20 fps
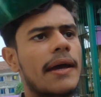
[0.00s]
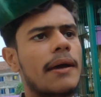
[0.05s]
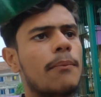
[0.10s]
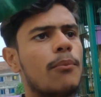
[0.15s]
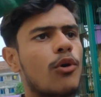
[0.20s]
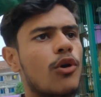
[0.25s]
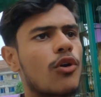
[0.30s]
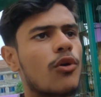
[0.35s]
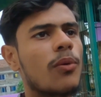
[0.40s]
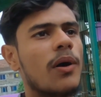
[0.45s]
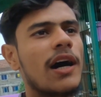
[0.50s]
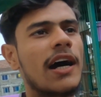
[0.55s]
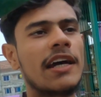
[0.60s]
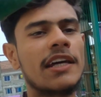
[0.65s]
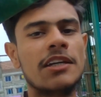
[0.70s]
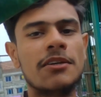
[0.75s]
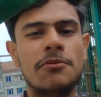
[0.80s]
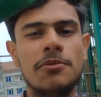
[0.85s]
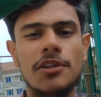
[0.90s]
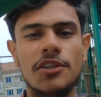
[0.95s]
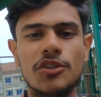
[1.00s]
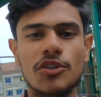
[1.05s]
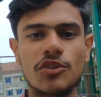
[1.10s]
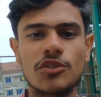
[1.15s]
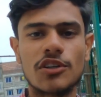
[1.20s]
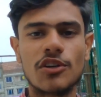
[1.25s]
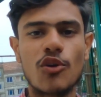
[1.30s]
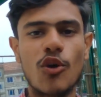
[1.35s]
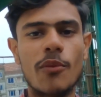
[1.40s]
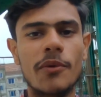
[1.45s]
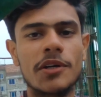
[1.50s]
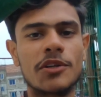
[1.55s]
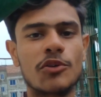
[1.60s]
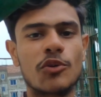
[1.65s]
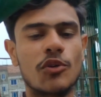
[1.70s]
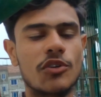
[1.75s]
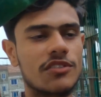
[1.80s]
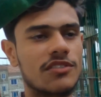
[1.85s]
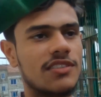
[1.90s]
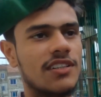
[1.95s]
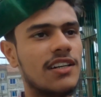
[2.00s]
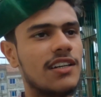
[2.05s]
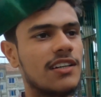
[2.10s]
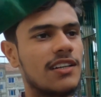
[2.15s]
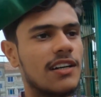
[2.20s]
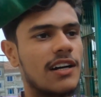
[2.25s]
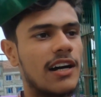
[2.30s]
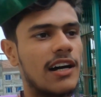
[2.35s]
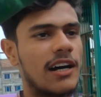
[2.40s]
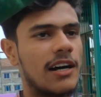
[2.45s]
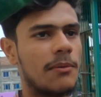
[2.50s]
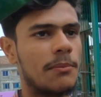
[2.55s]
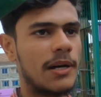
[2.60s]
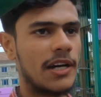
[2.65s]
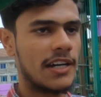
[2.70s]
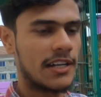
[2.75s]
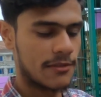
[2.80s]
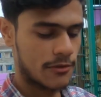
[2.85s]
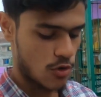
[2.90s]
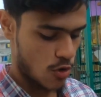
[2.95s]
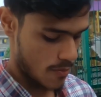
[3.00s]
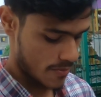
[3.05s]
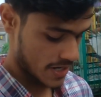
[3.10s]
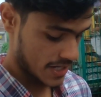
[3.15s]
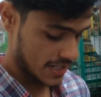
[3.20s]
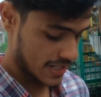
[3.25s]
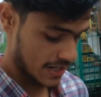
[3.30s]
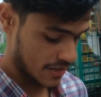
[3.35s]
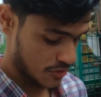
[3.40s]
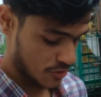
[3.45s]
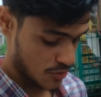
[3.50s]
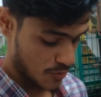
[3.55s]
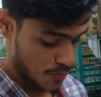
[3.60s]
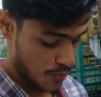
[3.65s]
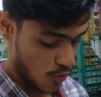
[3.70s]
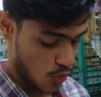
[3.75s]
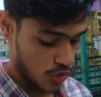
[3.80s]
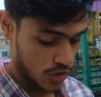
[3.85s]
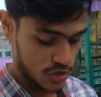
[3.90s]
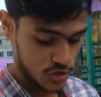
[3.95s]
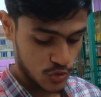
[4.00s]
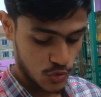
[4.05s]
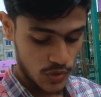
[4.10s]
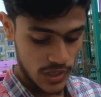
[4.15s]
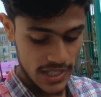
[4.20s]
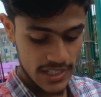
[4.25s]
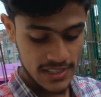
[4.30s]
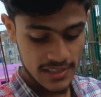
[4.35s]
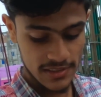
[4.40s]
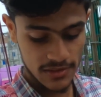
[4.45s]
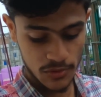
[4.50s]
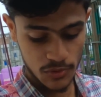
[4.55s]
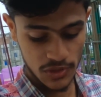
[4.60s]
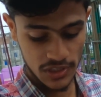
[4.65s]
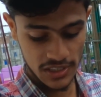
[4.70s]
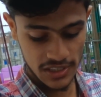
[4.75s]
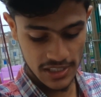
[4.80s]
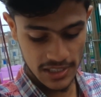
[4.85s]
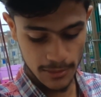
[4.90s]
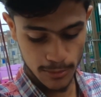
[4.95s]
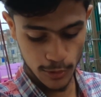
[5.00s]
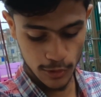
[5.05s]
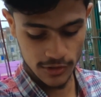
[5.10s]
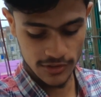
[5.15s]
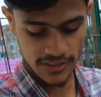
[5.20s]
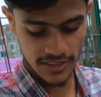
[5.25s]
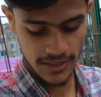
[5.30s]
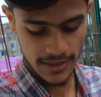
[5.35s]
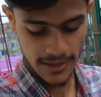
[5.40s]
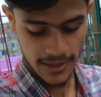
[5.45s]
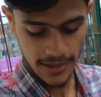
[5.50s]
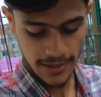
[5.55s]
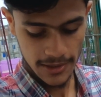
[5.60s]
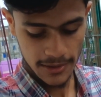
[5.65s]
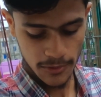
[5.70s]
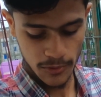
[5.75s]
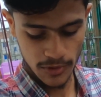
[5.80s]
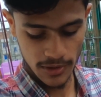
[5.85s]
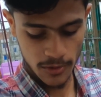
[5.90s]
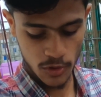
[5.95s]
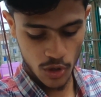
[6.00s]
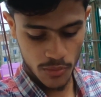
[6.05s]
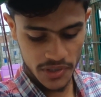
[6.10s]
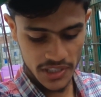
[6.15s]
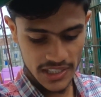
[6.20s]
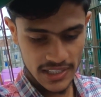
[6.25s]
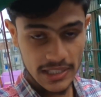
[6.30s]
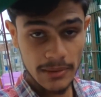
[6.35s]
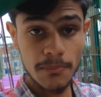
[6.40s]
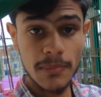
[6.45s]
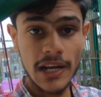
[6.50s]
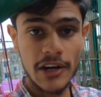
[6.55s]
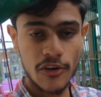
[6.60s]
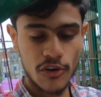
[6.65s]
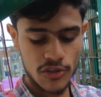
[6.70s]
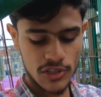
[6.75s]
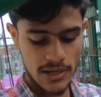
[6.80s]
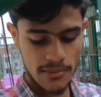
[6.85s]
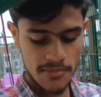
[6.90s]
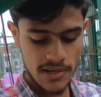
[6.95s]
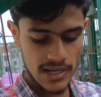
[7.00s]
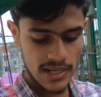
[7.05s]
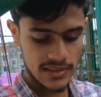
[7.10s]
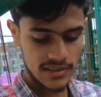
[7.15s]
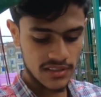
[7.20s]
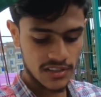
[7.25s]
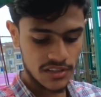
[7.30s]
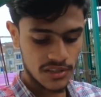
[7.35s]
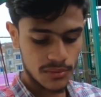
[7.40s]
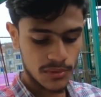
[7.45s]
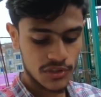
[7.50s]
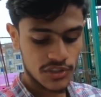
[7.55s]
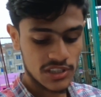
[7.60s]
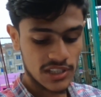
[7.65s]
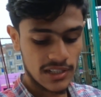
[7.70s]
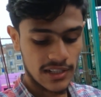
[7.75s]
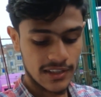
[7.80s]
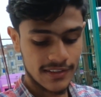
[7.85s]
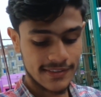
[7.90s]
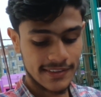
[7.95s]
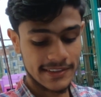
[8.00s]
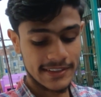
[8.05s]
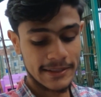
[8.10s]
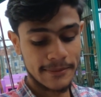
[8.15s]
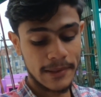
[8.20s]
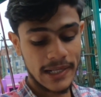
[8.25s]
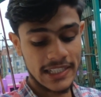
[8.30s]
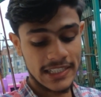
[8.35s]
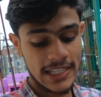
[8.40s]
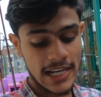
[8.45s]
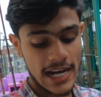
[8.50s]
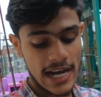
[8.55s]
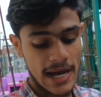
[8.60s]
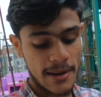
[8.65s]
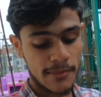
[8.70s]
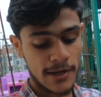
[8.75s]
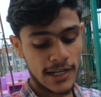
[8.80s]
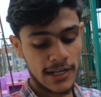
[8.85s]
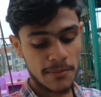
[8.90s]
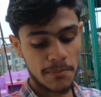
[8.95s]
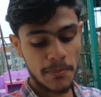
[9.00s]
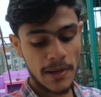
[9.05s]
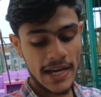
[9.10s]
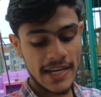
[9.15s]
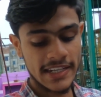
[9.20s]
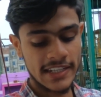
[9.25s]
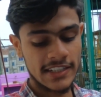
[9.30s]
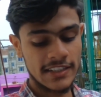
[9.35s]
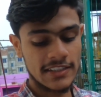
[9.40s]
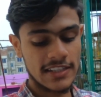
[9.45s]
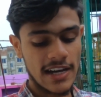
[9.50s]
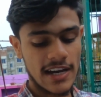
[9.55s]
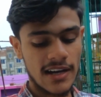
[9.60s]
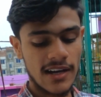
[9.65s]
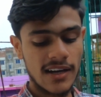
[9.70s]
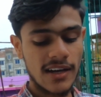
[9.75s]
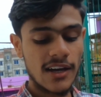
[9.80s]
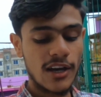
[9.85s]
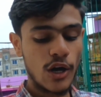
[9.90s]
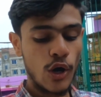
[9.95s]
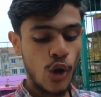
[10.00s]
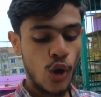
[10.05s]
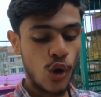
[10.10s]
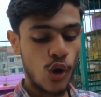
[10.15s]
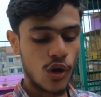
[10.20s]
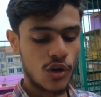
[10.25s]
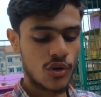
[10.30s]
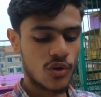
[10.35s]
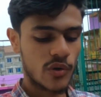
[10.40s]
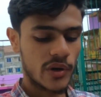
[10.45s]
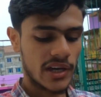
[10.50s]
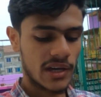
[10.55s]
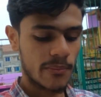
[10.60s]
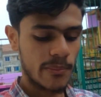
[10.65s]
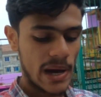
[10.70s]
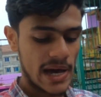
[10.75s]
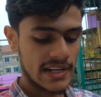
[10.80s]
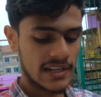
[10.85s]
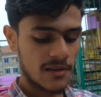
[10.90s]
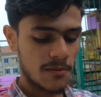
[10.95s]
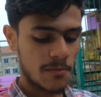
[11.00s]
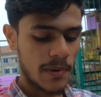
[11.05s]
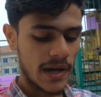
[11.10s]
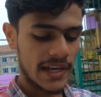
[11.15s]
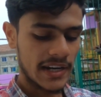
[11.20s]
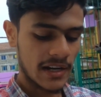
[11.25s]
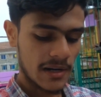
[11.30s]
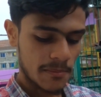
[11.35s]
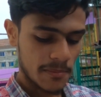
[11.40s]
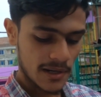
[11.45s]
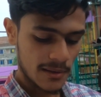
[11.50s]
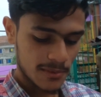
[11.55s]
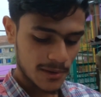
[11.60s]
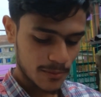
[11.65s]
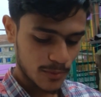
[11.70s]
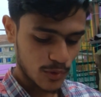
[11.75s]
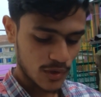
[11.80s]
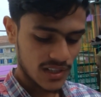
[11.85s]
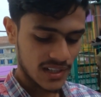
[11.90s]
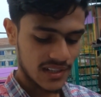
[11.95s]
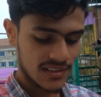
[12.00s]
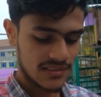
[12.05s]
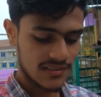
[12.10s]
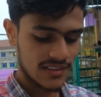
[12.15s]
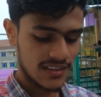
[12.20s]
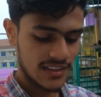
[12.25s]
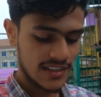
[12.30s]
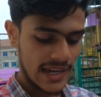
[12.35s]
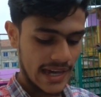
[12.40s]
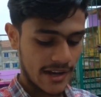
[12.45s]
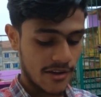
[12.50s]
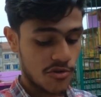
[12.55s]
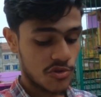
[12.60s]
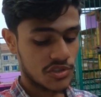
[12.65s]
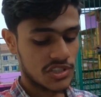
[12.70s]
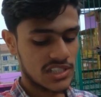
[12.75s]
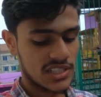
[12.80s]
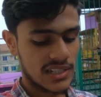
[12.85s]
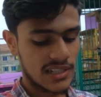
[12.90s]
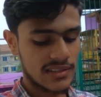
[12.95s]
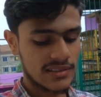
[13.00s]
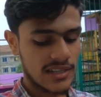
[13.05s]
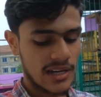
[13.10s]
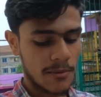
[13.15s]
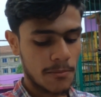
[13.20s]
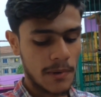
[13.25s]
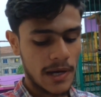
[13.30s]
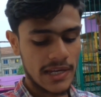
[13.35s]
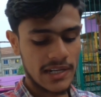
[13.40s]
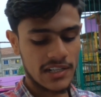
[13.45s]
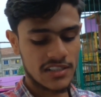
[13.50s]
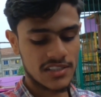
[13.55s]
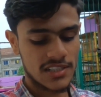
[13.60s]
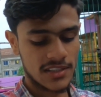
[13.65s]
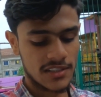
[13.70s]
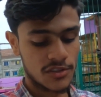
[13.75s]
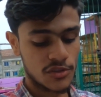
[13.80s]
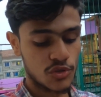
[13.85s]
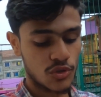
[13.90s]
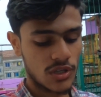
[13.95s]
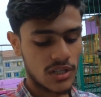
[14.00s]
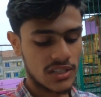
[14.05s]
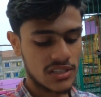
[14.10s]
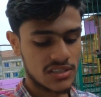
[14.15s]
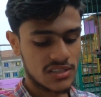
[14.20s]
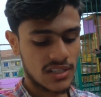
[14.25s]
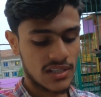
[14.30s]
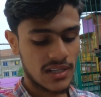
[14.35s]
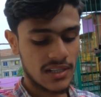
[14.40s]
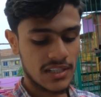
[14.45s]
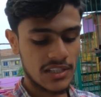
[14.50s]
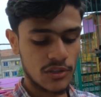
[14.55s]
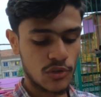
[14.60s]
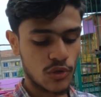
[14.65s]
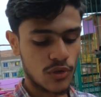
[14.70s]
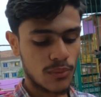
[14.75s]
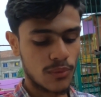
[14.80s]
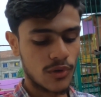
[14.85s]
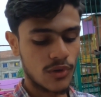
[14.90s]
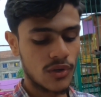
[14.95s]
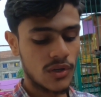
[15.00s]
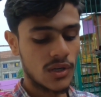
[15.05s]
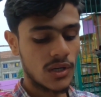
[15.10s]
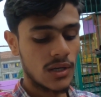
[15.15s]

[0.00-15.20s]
এক বড় ভাই ভিডিওতে কমেন্ট করছে ভাইয়ের কমেন্টটা একটু পড়ে শোনাই উনি কি বলছে ওনার কমেন্টের রিপ্লাই ওটা আমরা দিয়ে দিব সে লিখছে যে ভাইয়া আমার পায়রিটা অন্য এক বাড়ির পায়রার প্রেমে পড়ে গেছে এখন সে তার পায়রার সাথে জোড়া নিচ্ছে না কি করব।